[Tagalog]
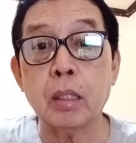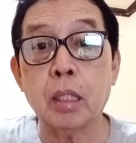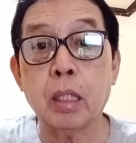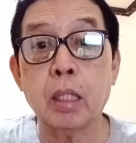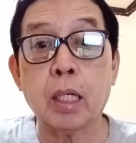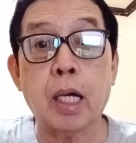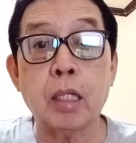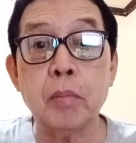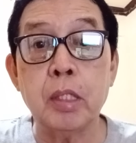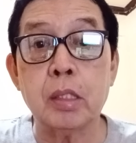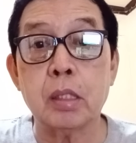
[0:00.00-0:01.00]
ng
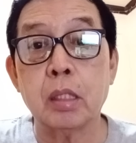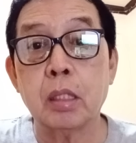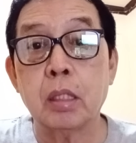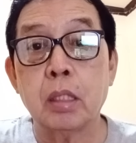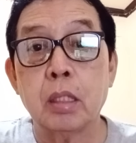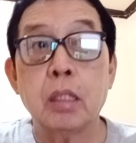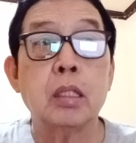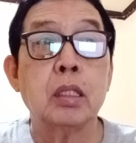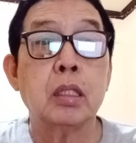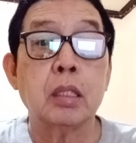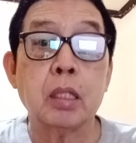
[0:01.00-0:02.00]
economist
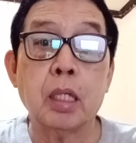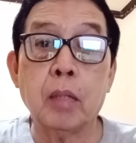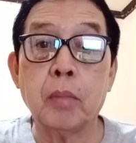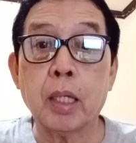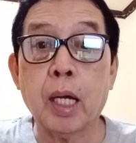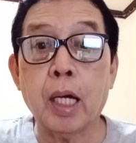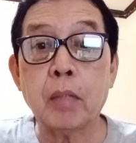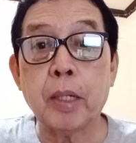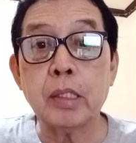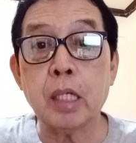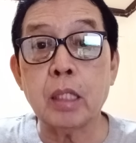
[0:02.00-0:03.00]
na
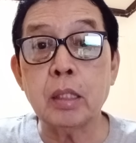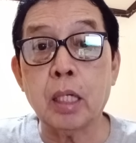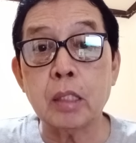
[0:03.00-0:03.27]
mag-a-advise sa kanya.